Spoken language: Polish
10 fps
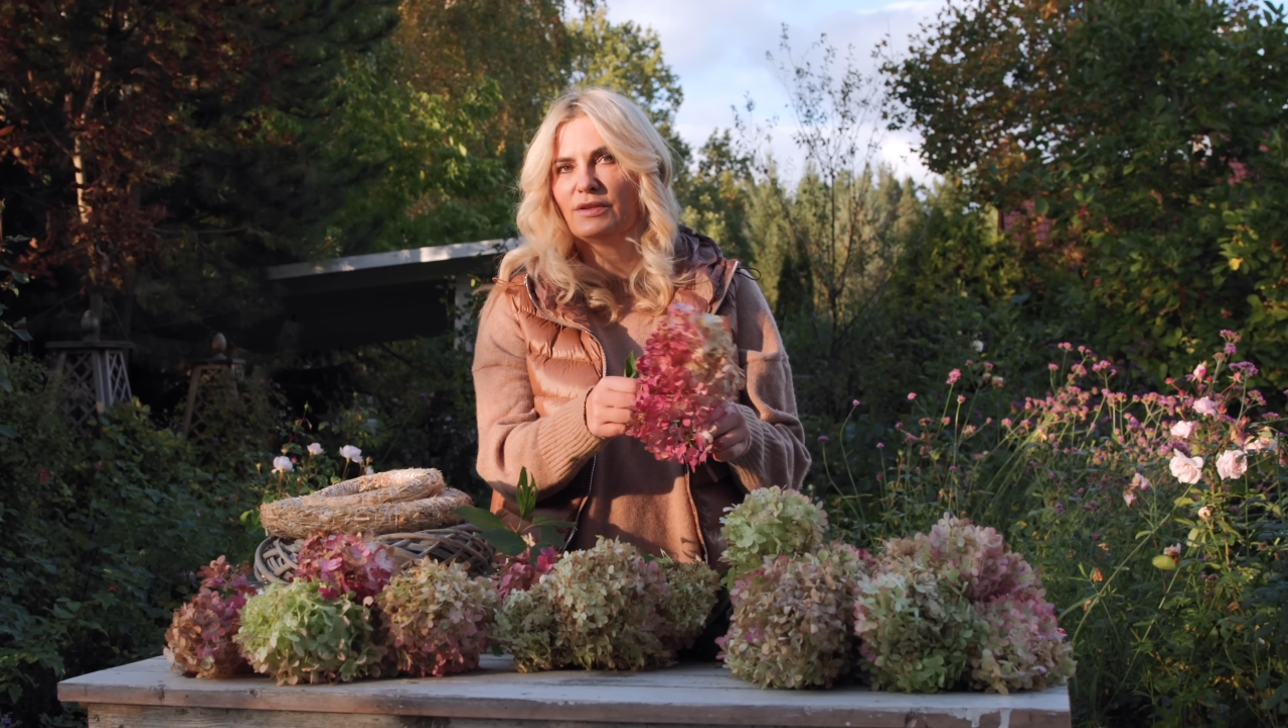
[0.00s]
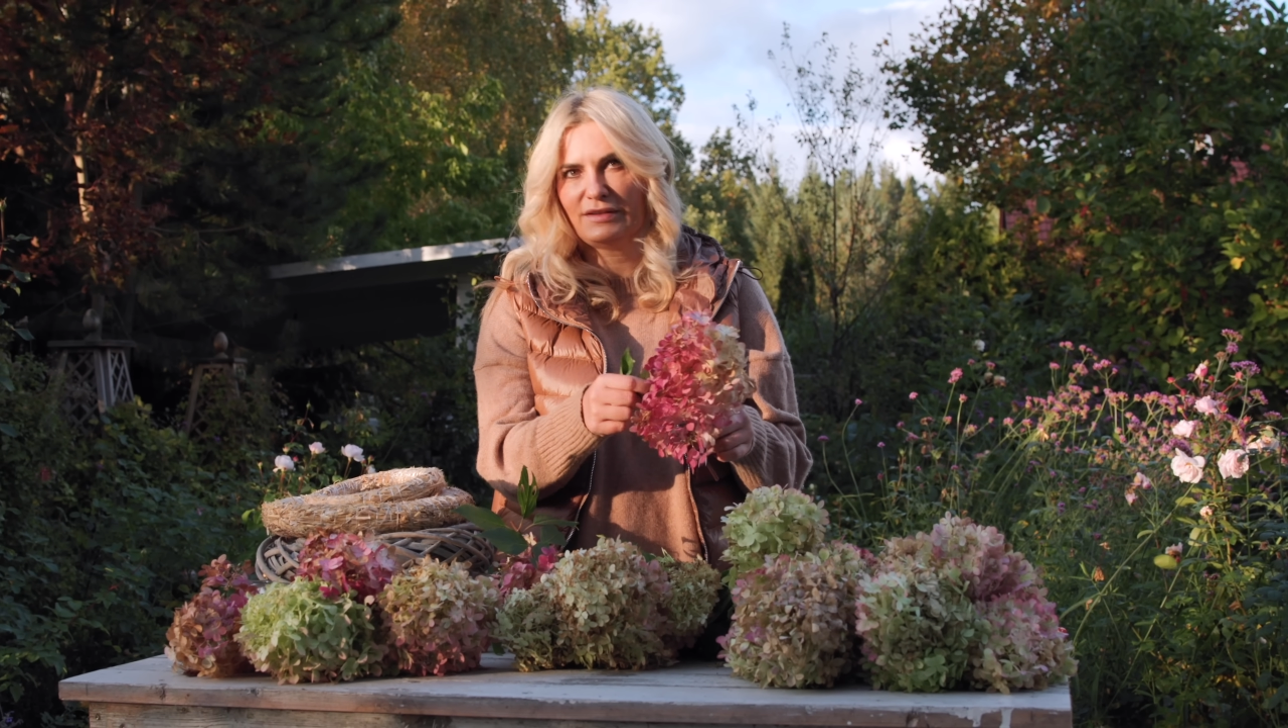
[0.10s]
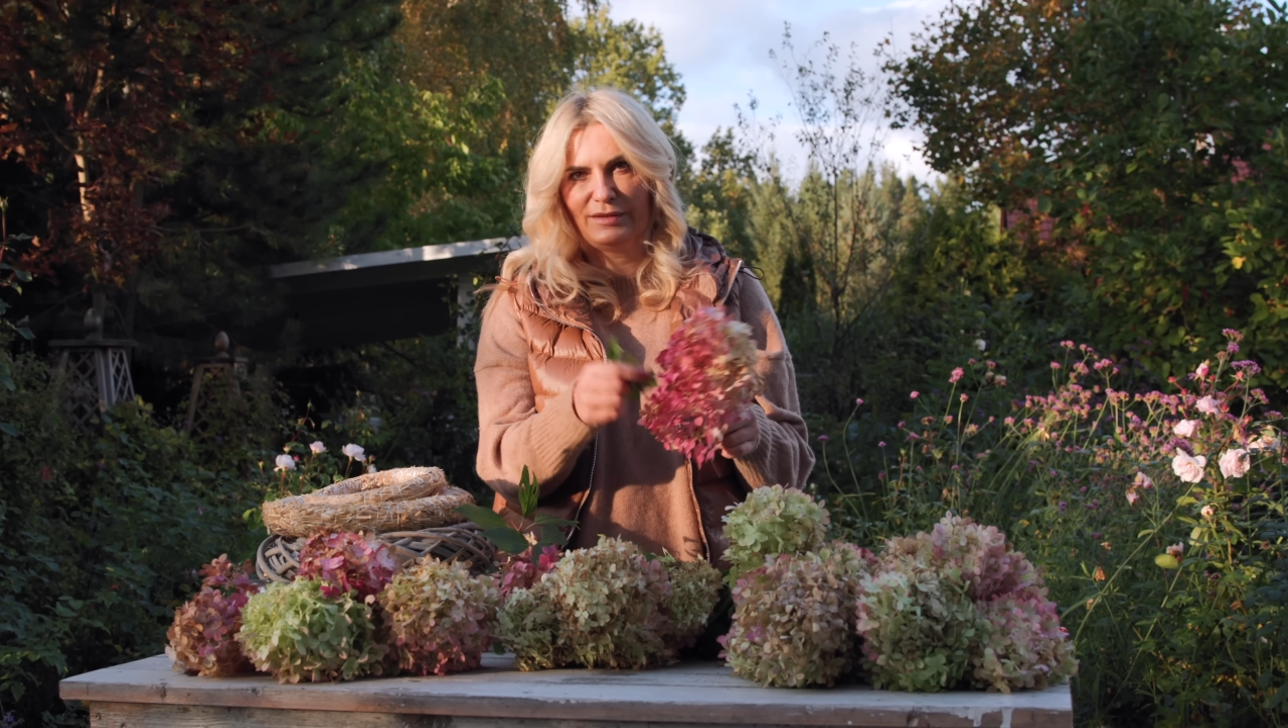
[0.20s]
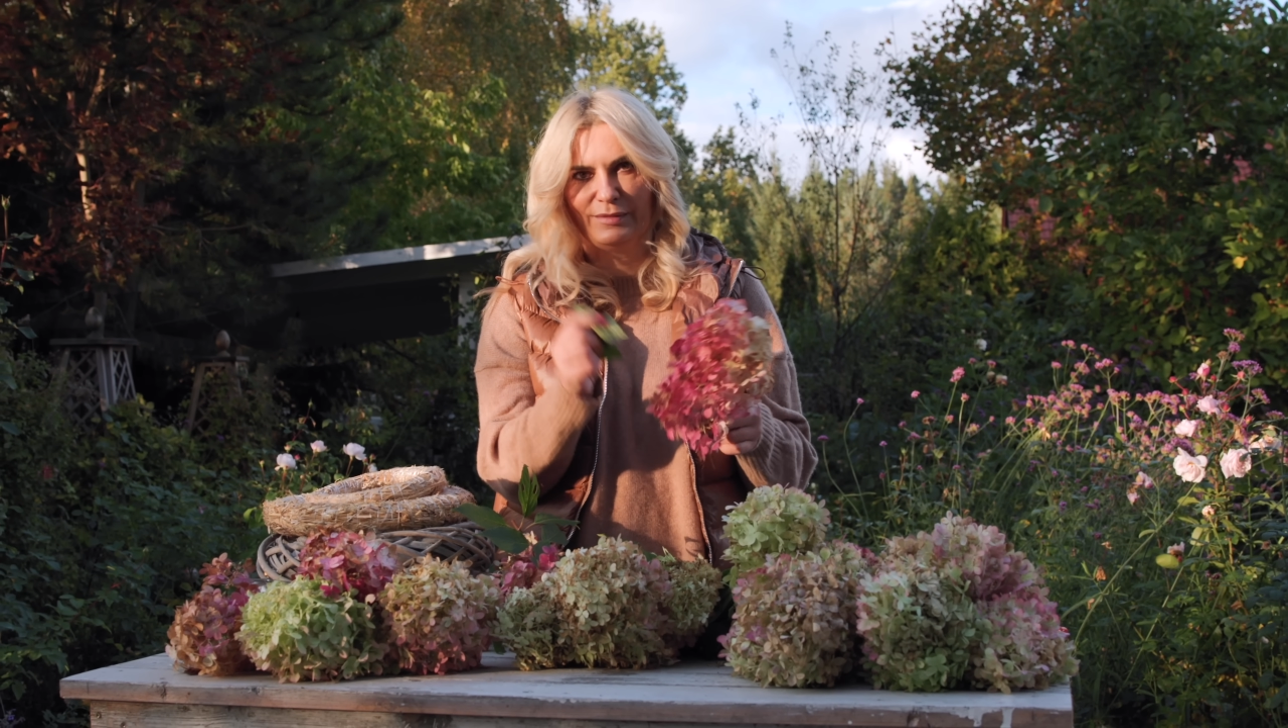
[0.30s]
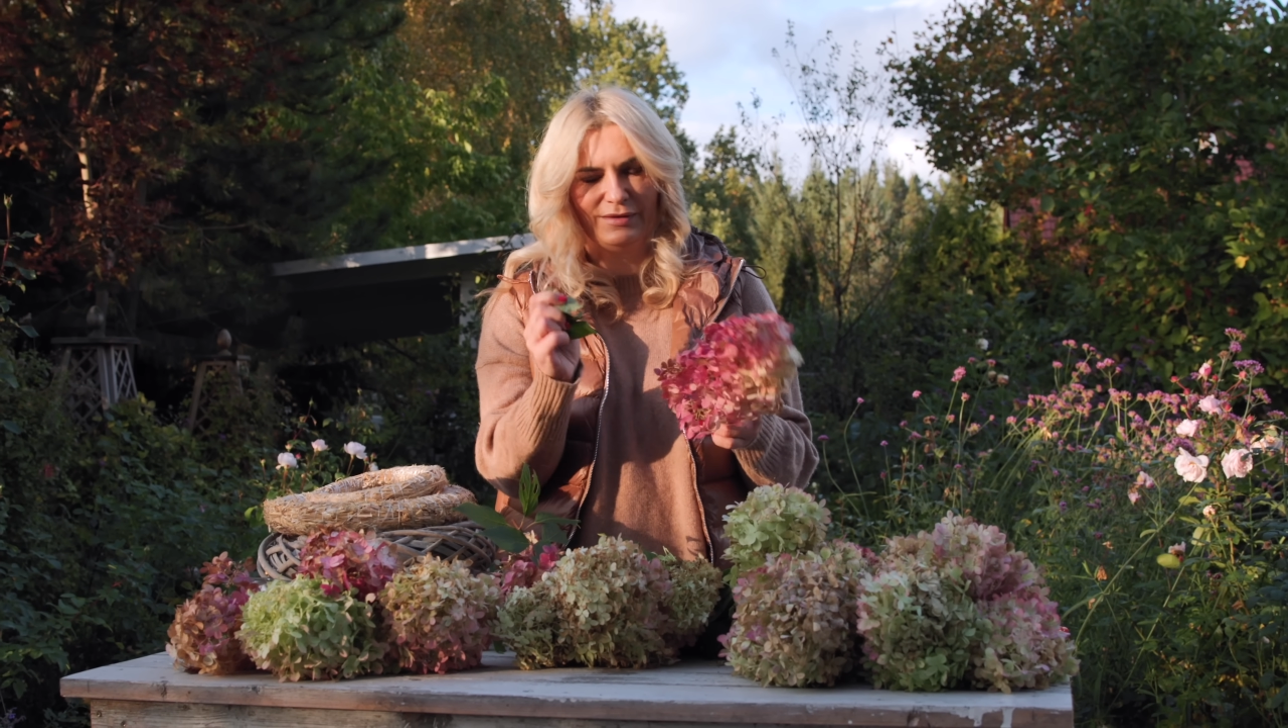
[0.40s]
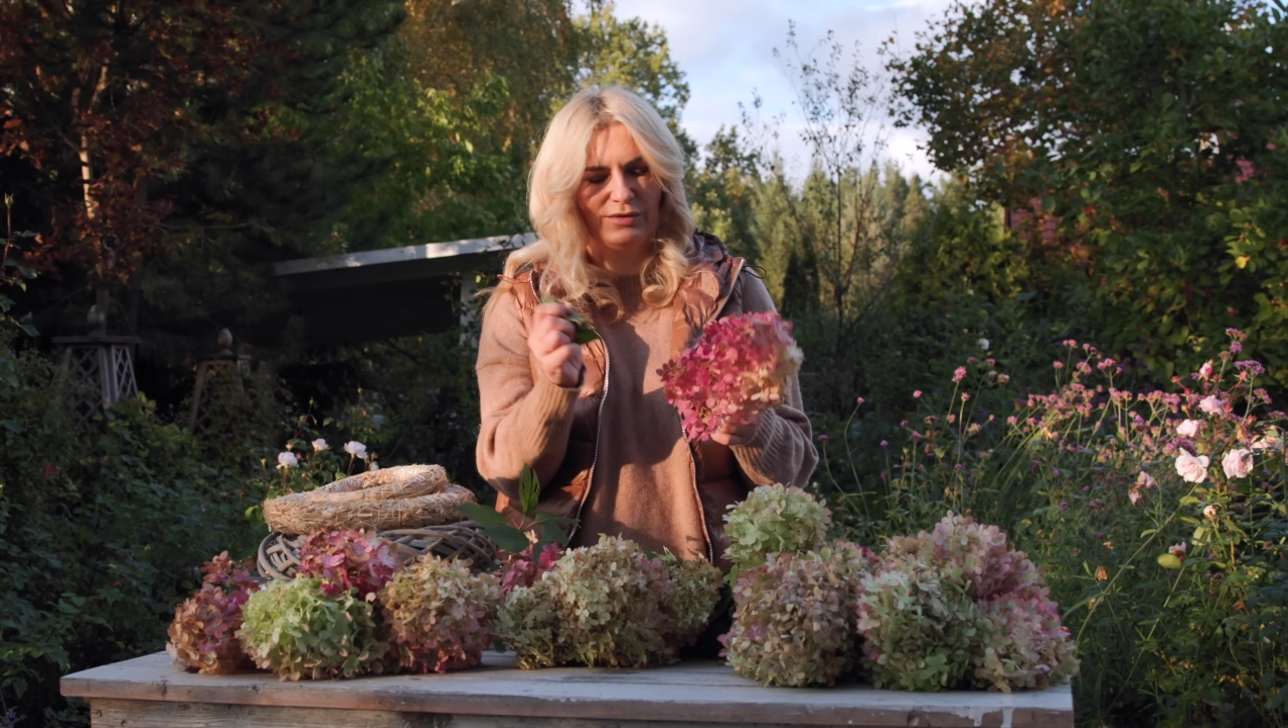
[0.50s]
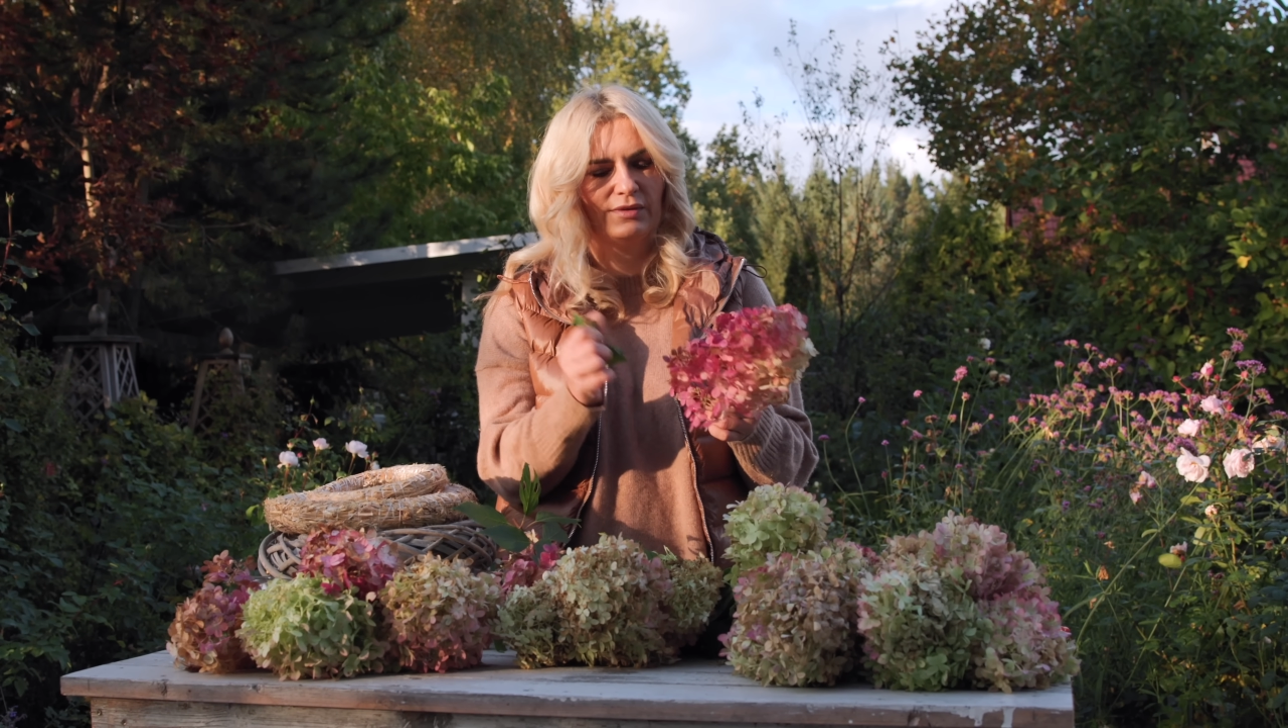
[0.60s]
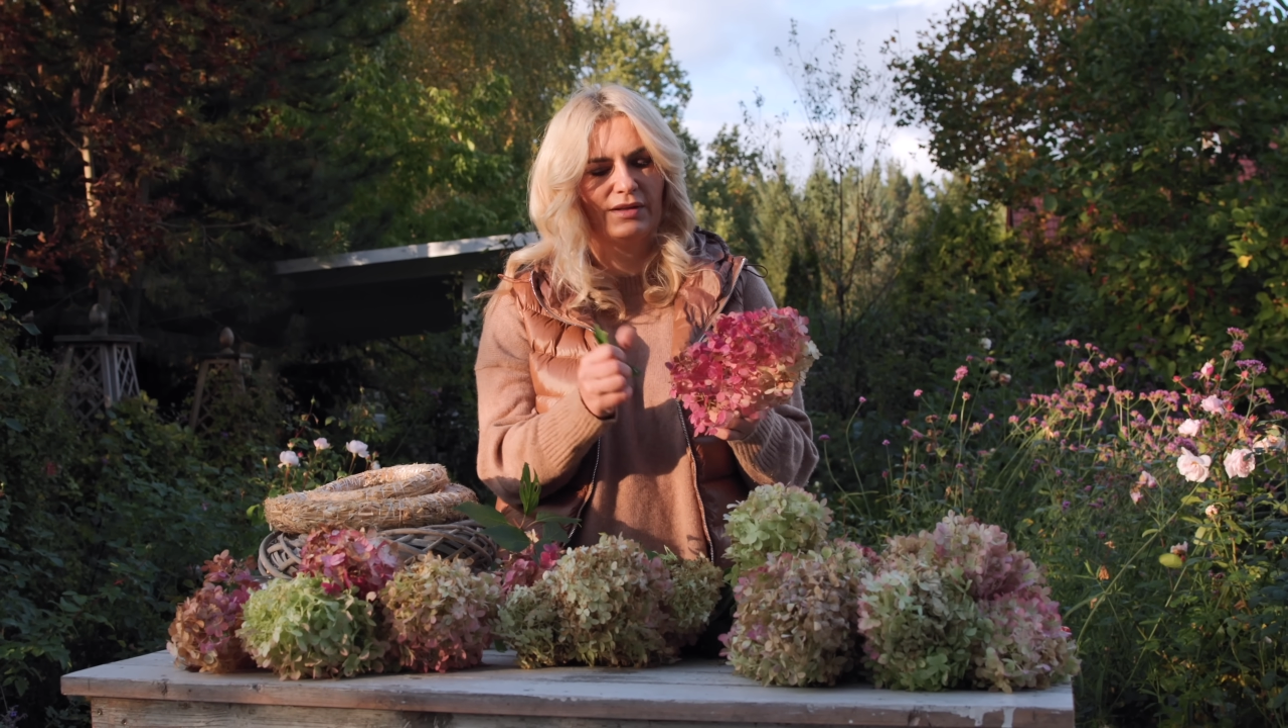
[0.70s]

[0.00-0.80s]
one wtedy będą